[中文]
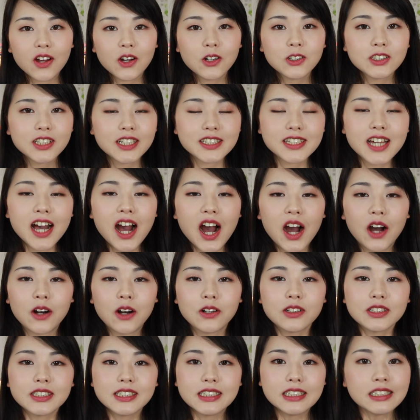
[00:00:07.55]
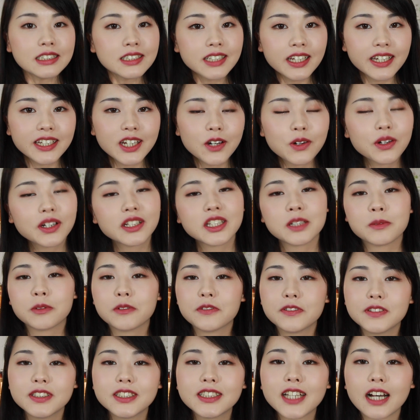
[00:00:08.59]
哈喽，大家好，今天要跟你们
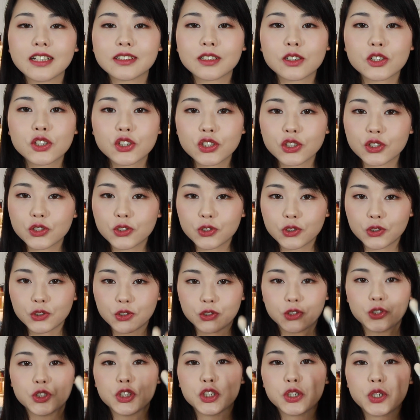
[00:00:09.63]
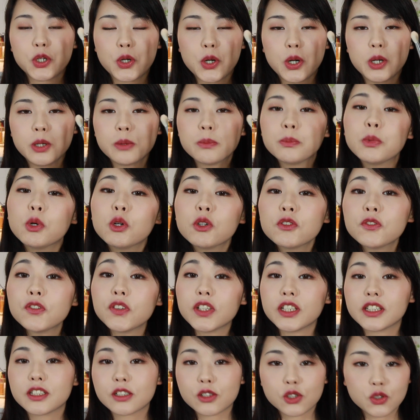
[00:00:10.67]
分享的是
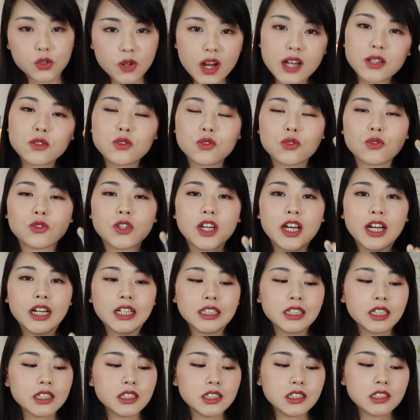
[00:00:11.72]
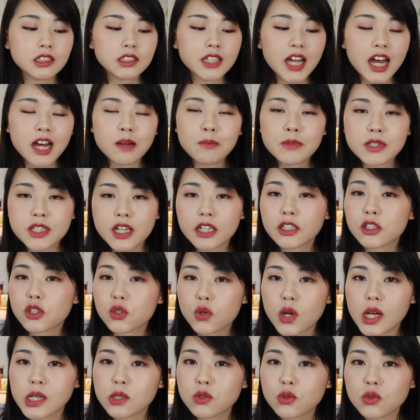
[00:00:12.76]
Morphe 的刷具。那其实他们家的
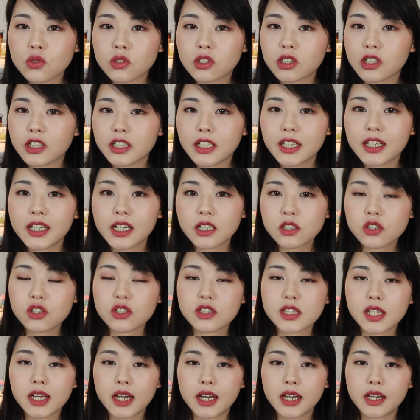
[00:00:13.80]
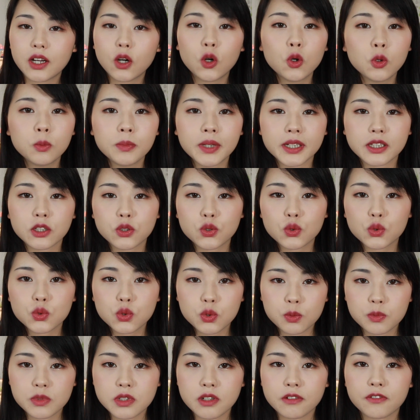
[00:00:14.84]
刷具呢，应该是在欧美的
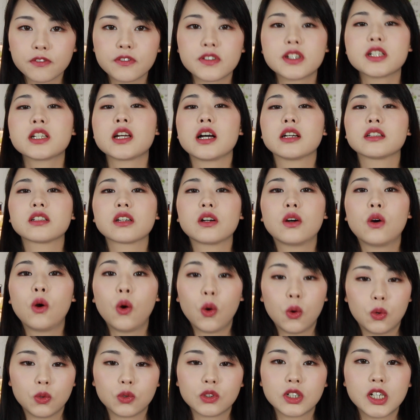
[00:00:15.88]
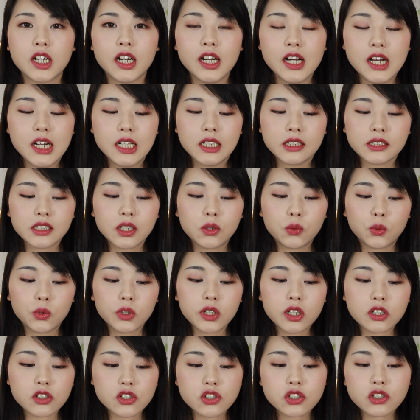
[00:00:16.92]
YouTube 界非常的红了。那我
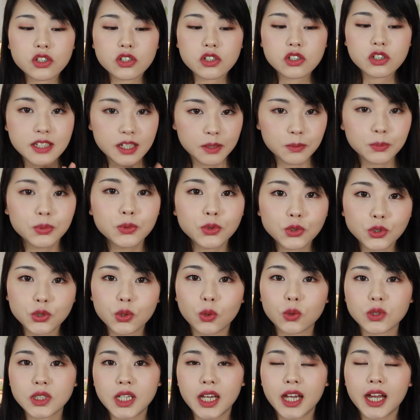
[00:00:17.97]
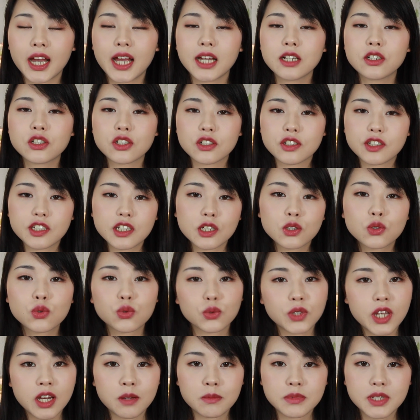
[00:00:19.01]
也是前不久才开始接
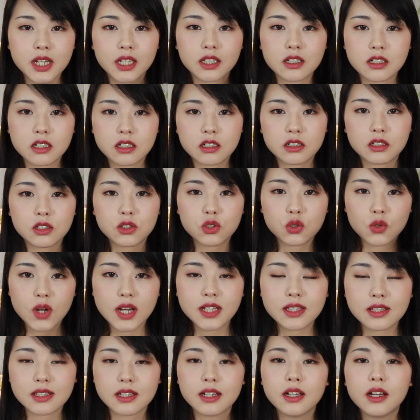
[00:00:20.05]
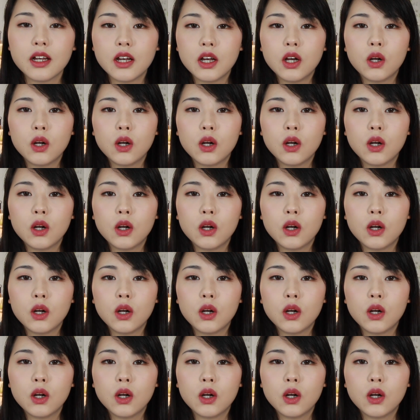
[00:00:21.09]
触他们家的这个刷子。